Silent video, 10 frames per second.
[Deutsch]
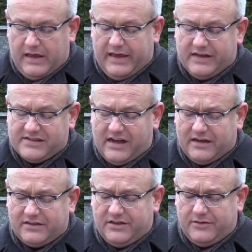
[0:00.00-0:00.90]
Er
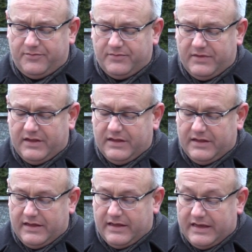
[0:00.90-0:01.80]
sagte,
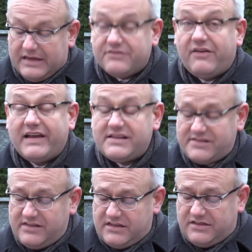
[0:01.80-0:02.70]
ich
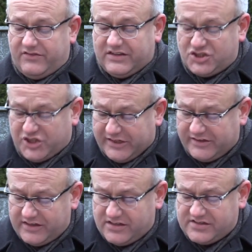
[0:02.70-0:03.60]
weiß nicht, was
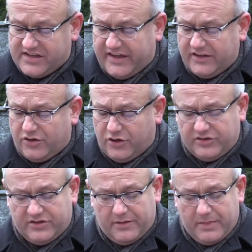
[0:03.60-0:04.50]
schändlicher sein
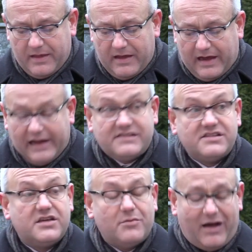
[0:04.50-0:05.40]
könnte, als
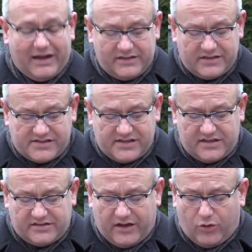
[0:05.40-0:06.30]
sich im
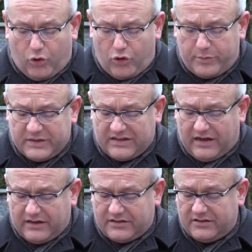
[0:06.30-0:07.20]
Angesicht der
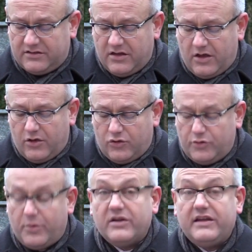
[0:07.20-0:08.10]
hochbetagten
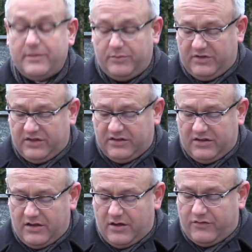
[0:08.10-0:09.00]
Überlebenden
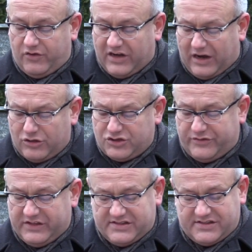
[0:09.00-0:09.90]
von
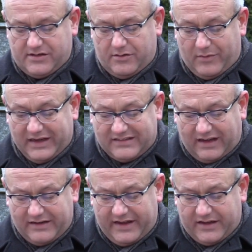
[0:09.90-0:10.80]
Auschwitz,
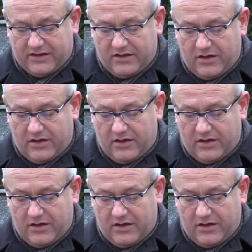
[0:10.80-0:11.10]
Majdanek